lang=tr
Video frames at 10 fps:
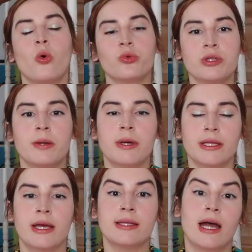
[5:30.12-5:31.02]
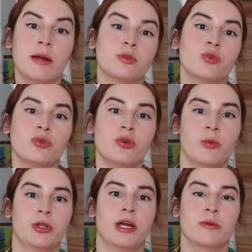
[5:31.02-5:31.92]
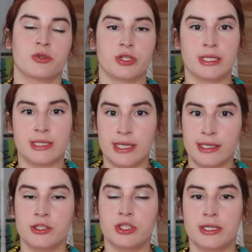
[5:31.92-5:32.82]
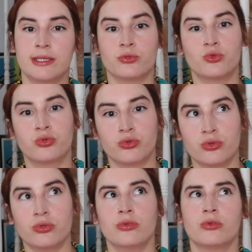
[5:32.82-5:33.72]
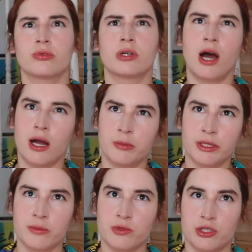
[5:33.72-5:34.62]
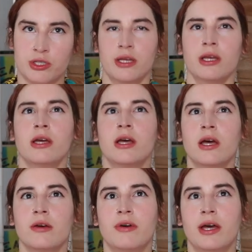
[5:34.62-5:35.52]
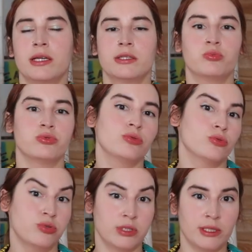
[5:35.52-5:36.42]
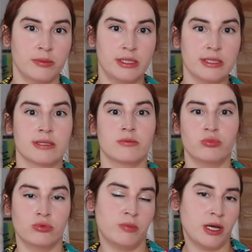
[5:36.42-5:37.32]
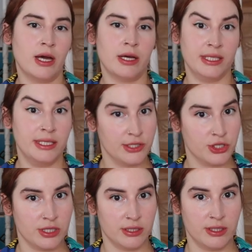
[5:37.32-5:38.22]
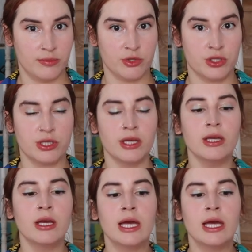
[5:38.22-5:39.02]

Onu da bana dermatoloğum önermişti. Hani senin cildin kuru, karma demişti. Ve hani bunu kullanabilirsin. Bu bayağı iyi içeriği demişti.